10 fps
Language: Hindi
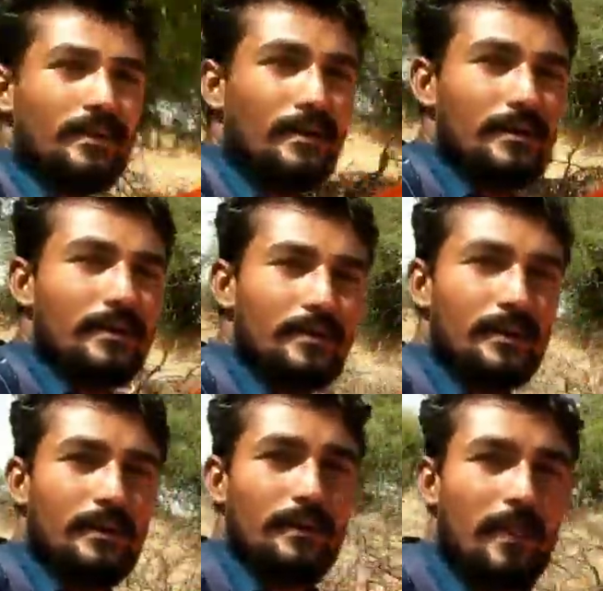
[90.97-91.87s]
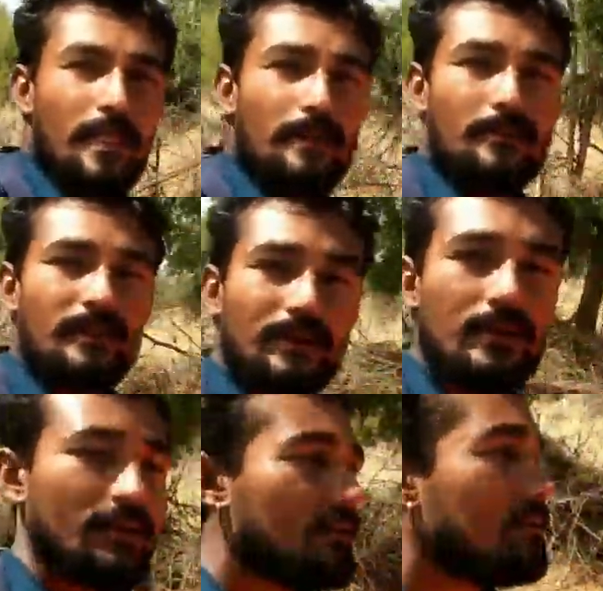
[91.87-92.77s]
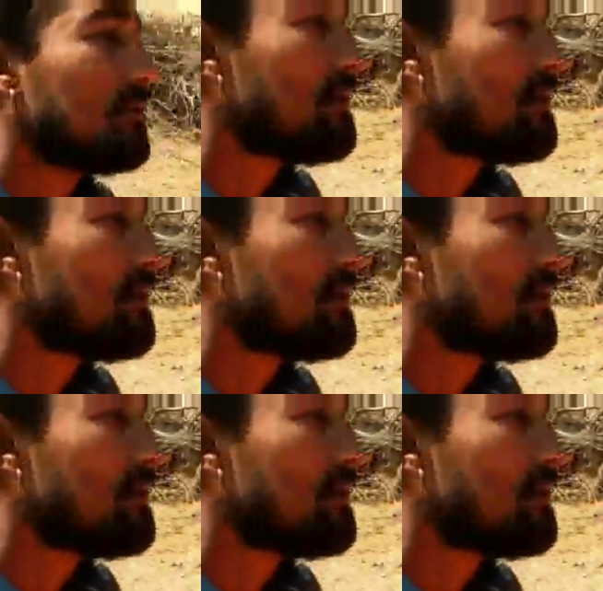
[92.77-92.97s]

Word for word: अभी अभी यहाँ से हम लोग